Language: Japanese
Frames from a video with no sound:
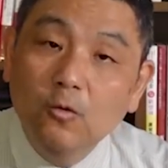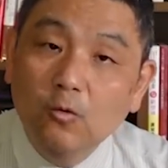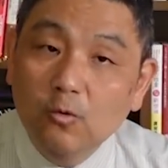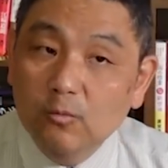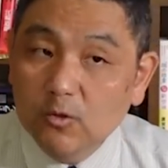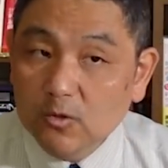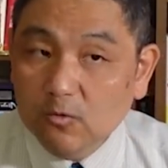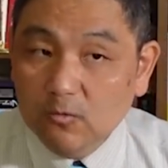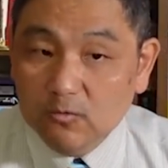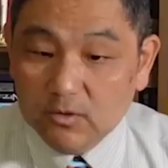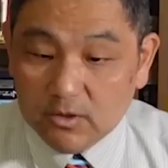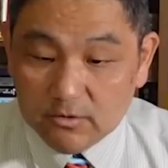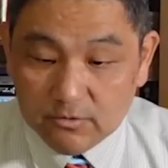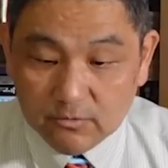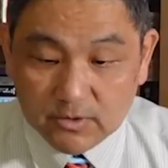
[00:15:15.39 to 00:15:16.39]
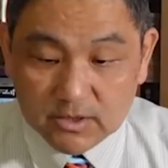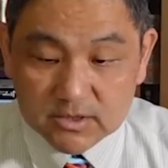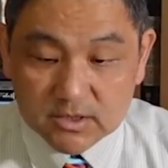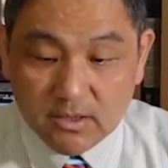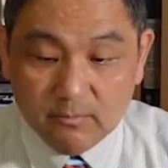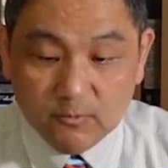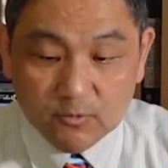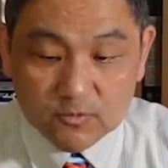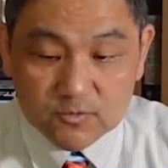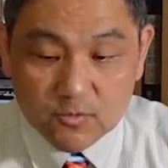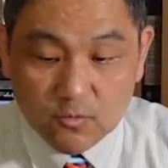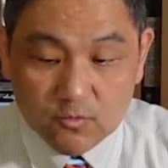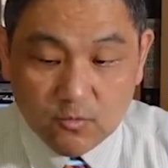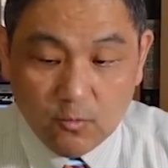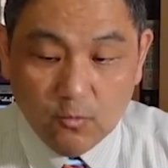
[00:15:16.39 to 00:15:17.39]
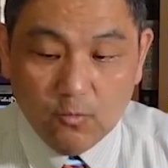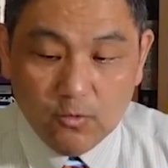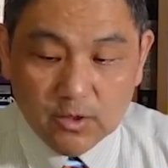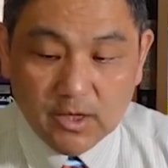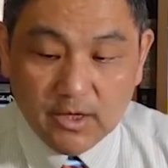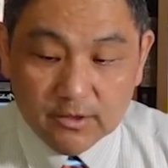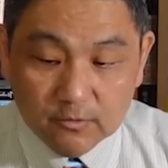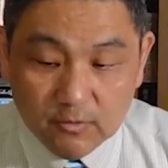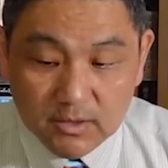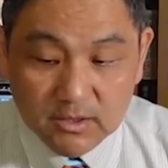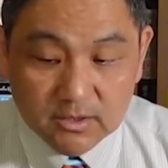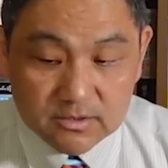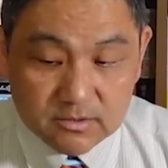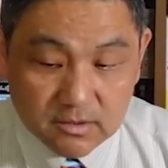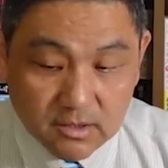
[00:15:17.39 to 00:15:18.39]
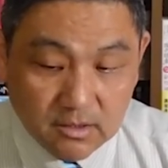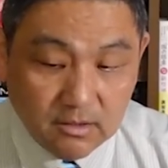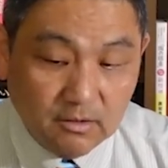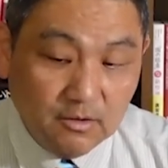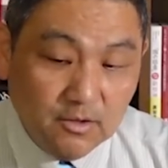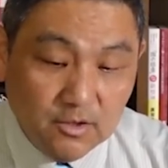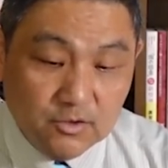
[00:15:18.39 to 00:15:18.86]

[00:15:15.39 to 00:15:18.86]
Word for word: 思い込んでいる人たちがものすごく多いがゆえにですね、